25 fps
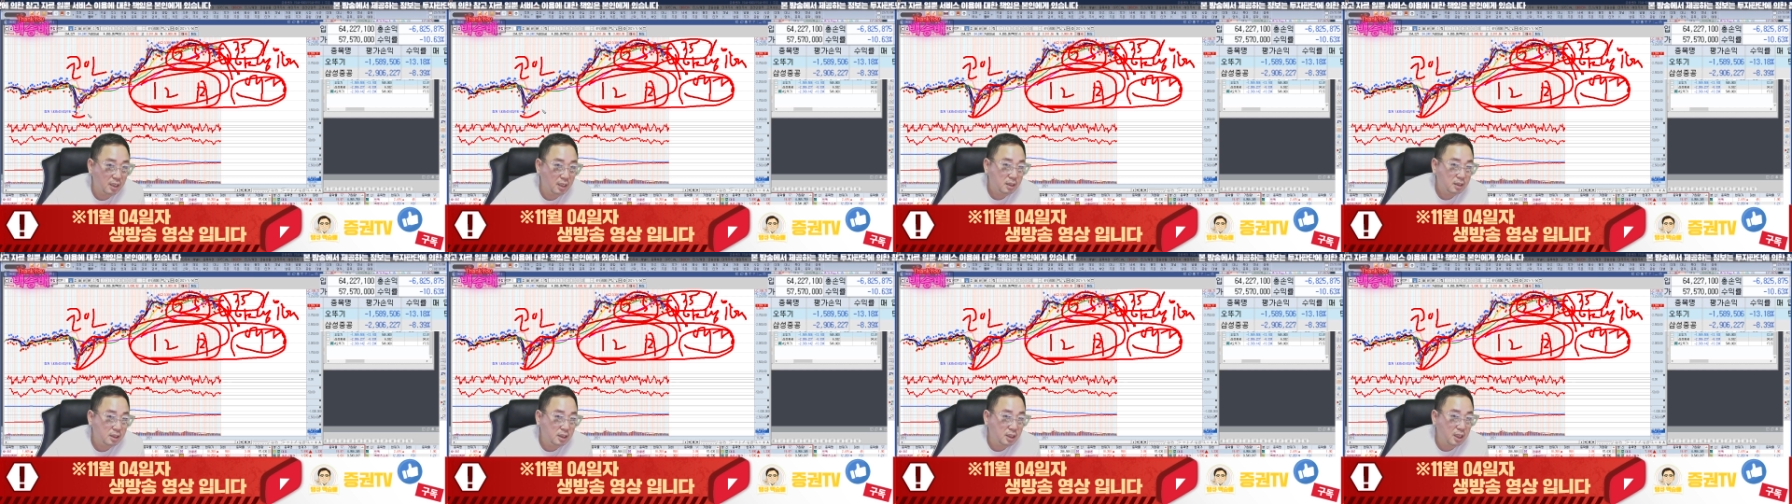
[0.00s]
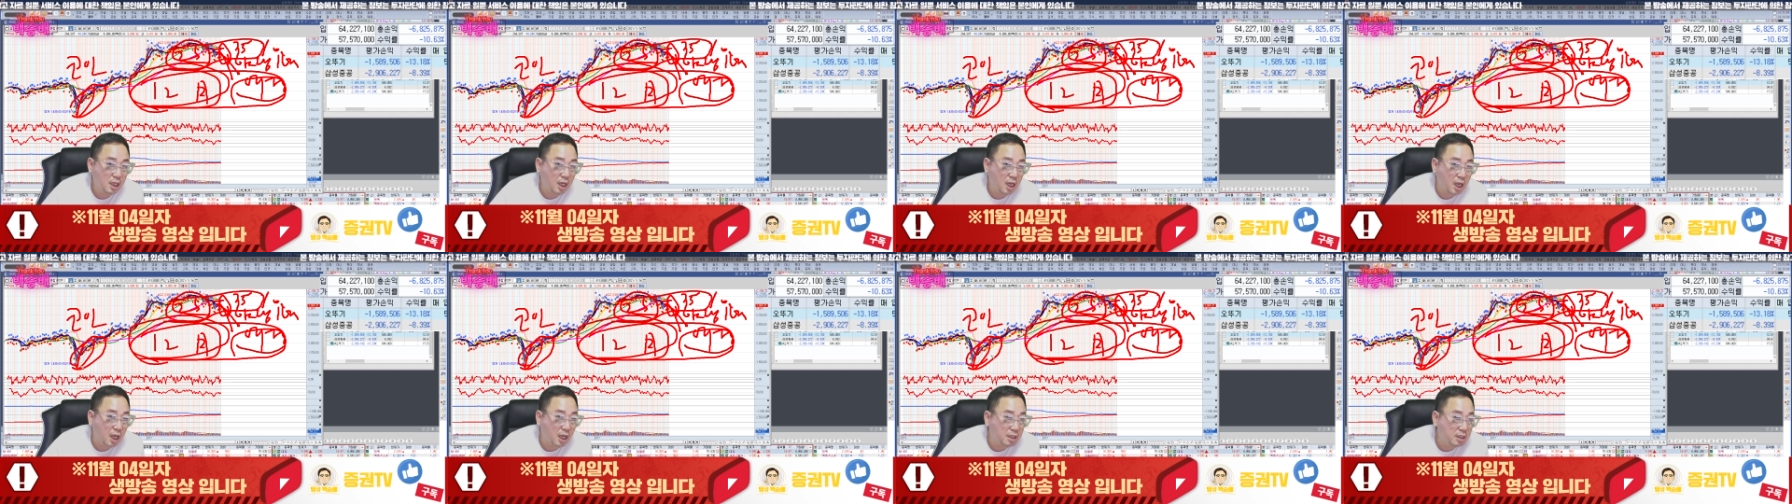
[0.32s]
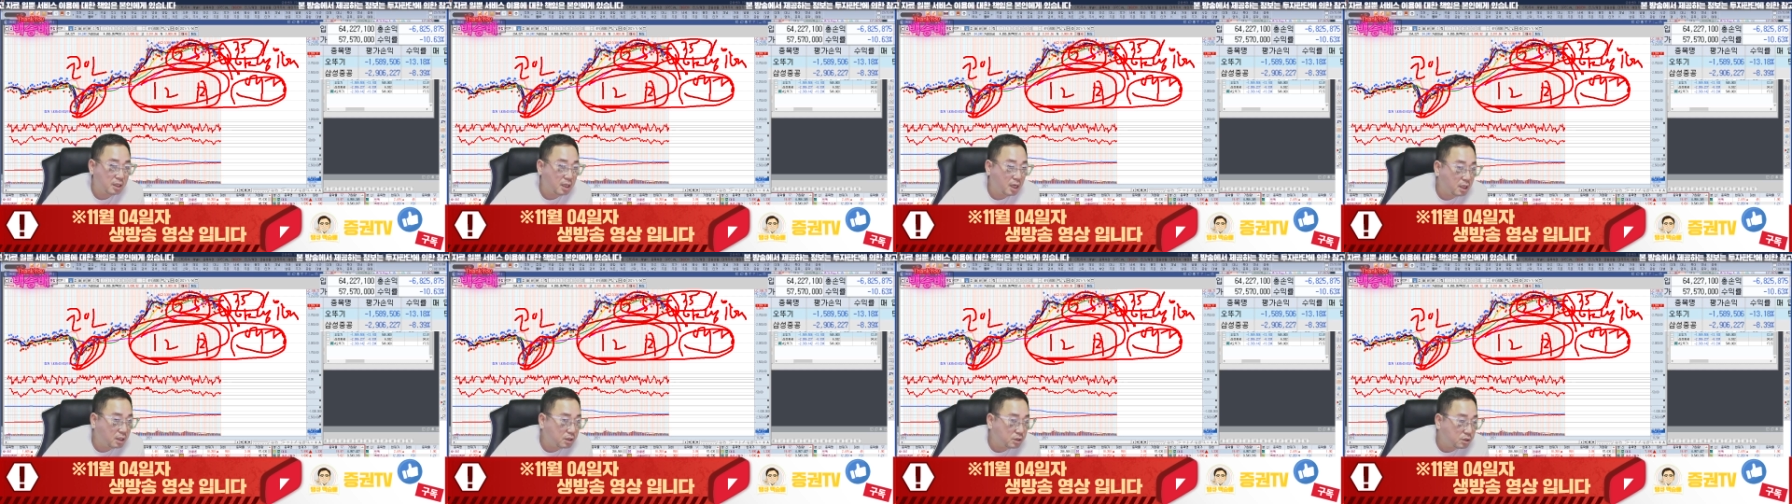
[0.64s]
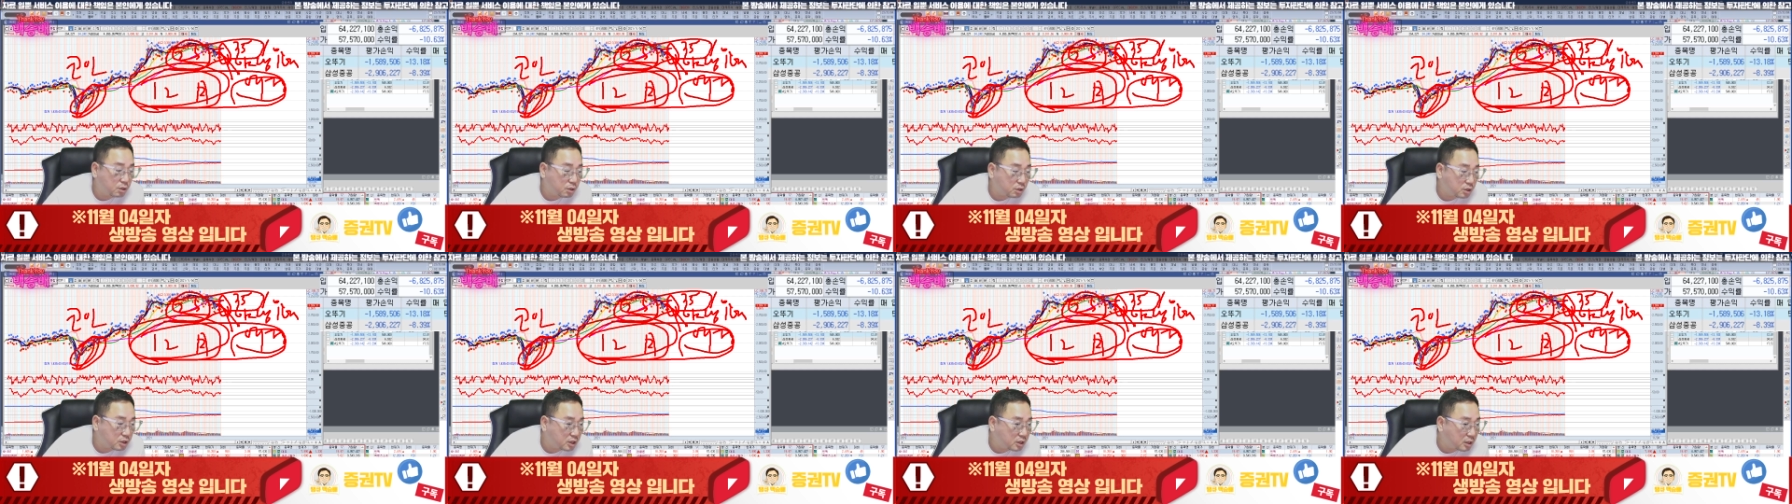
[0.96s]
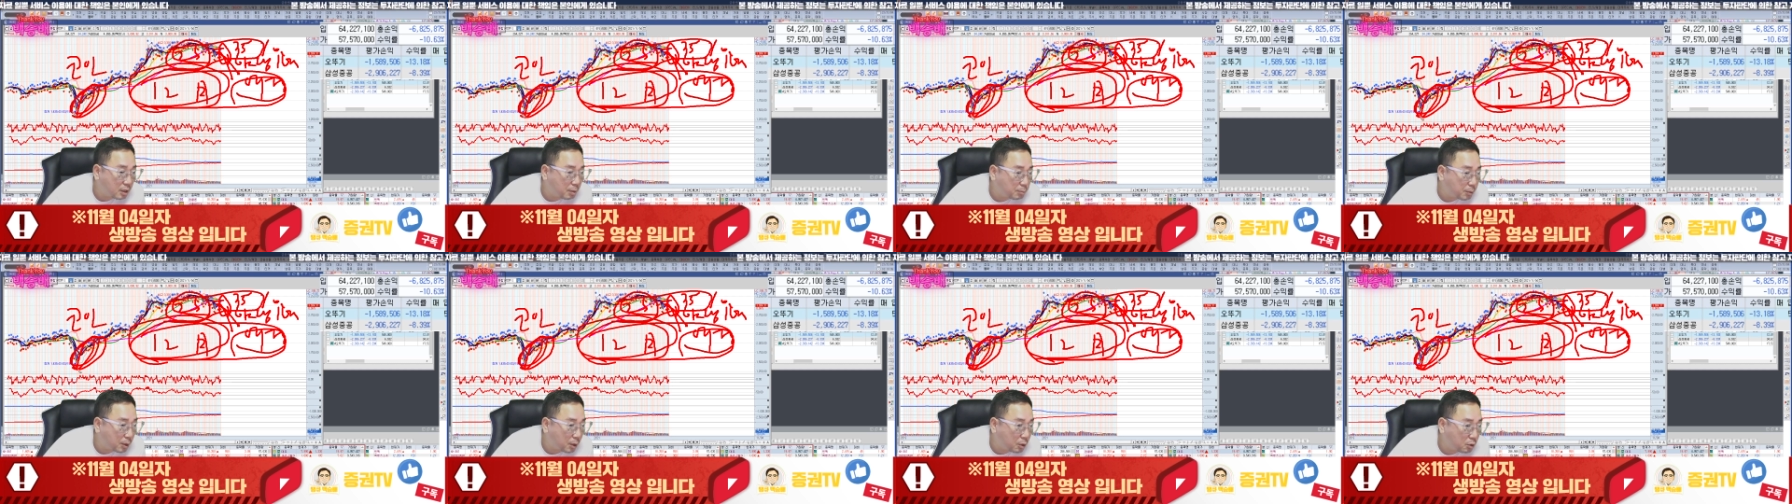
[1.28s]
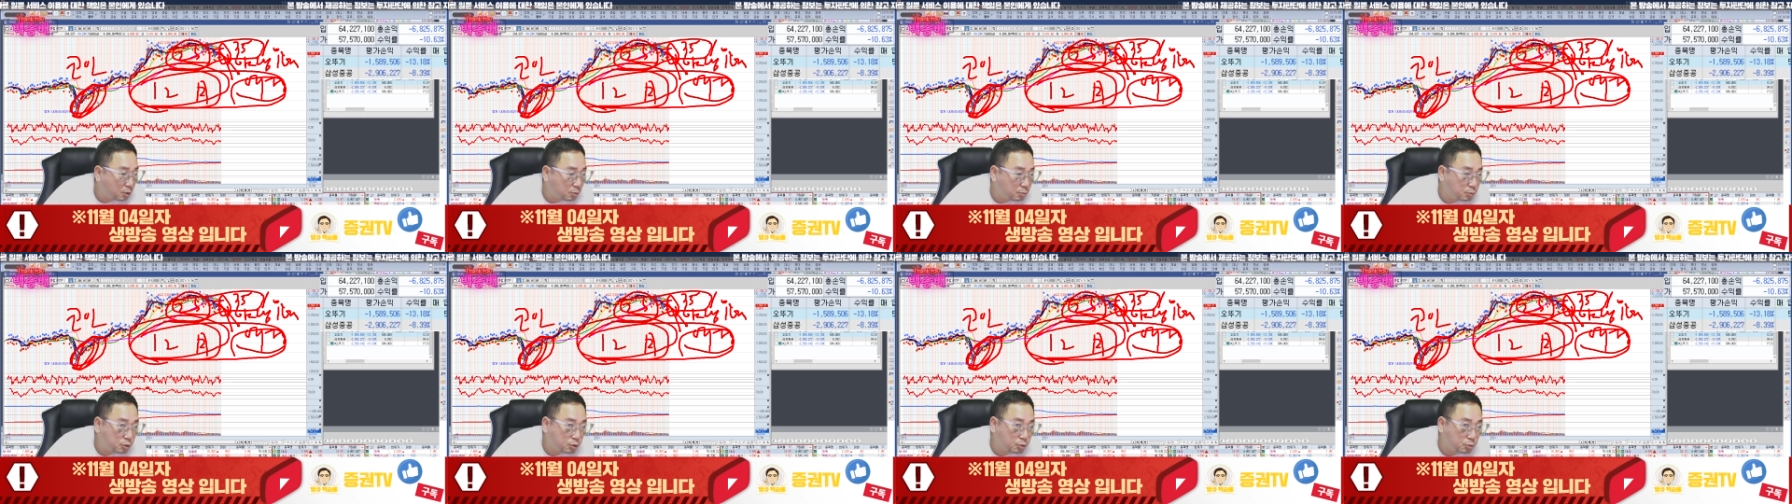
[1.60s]
이게 가능하거든. 2,
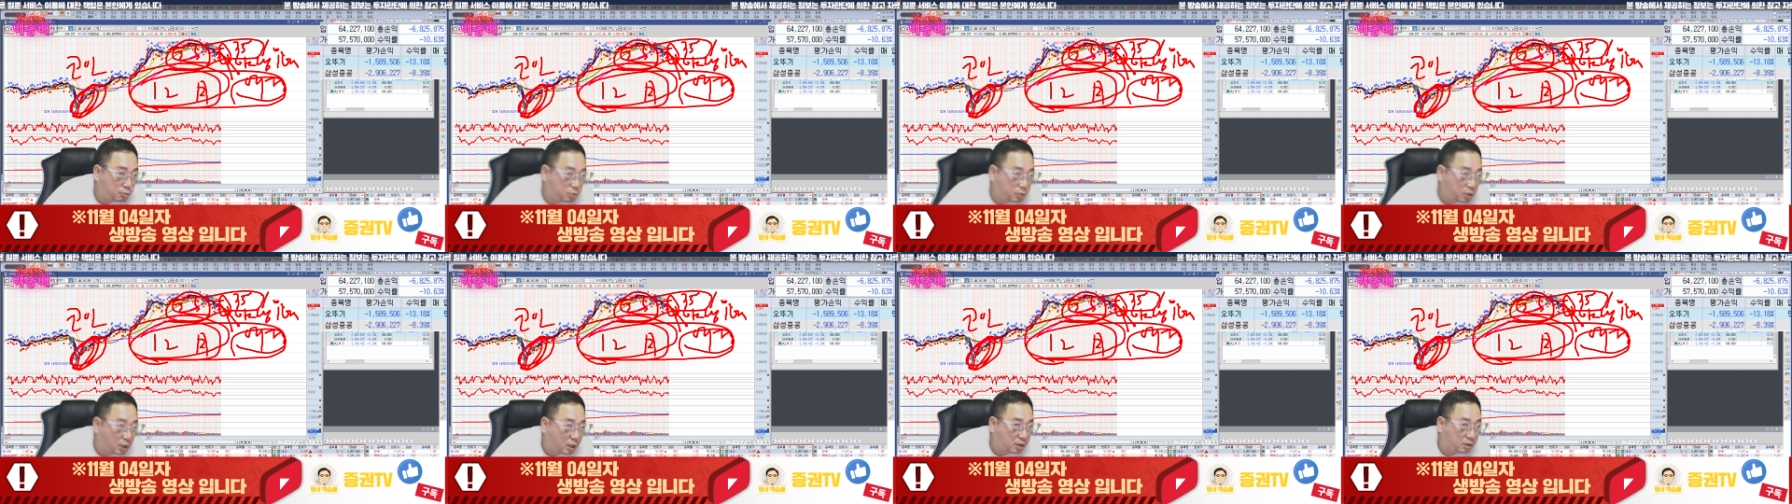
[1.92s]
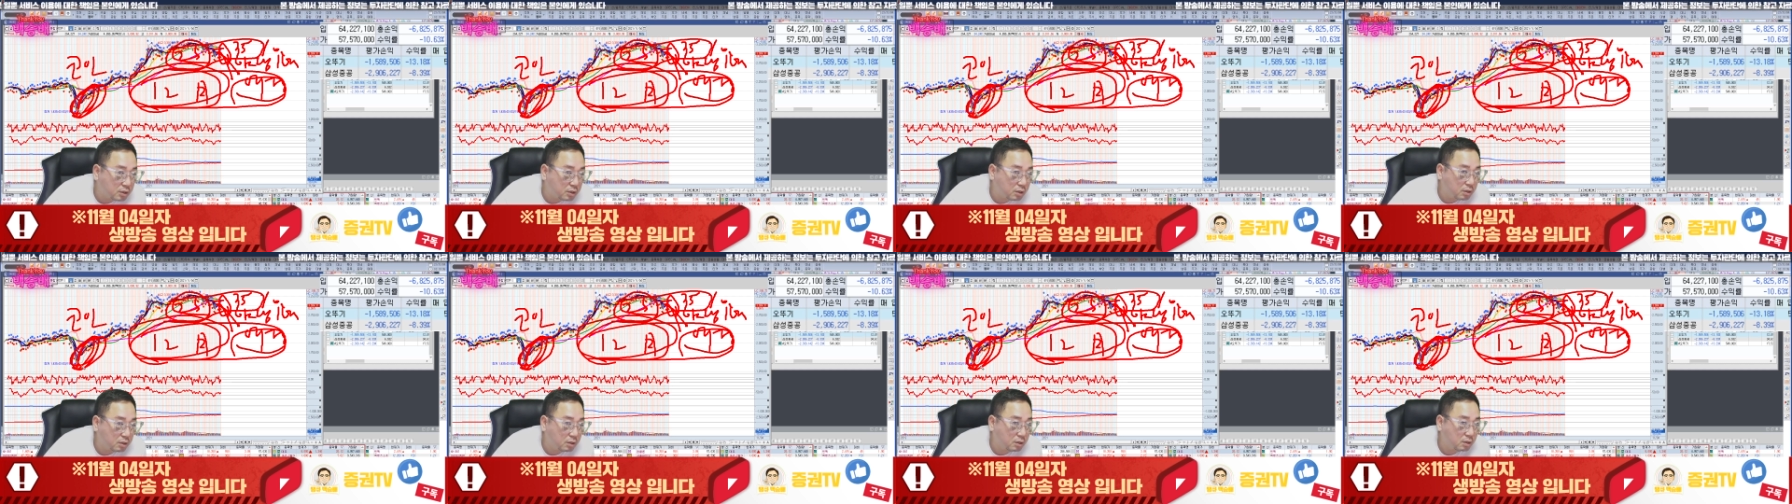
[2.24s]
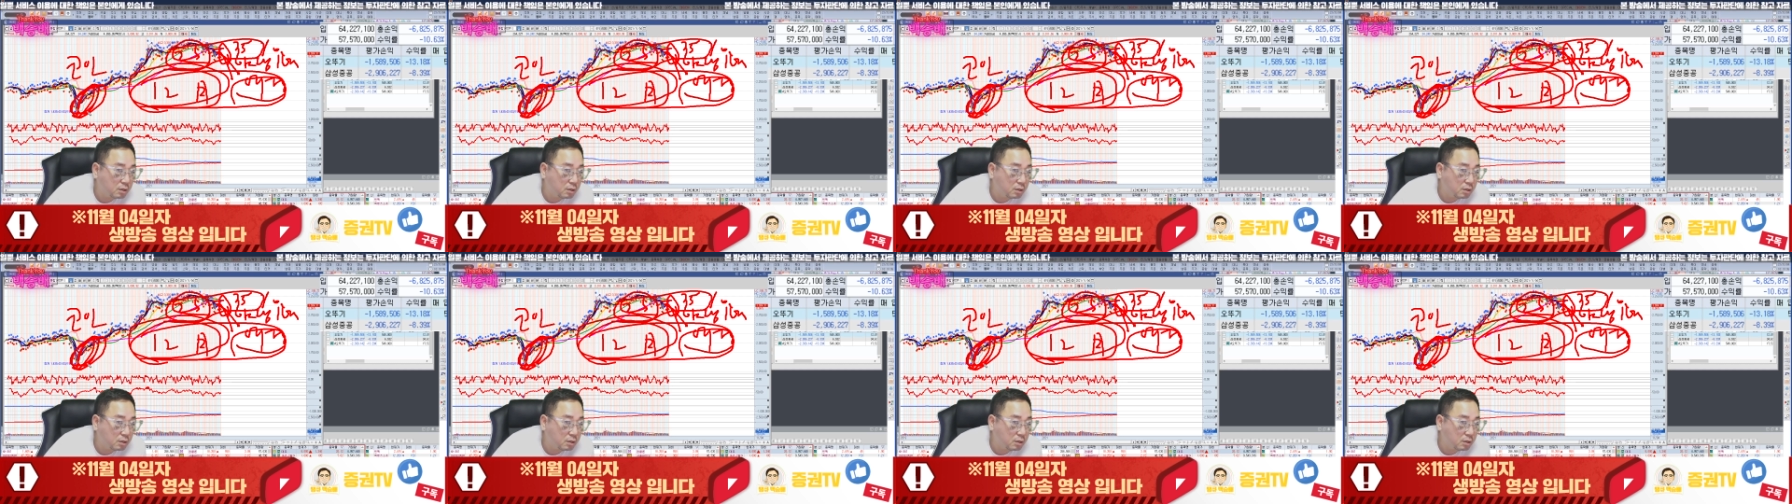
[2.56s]
3개월이면 충분하거든.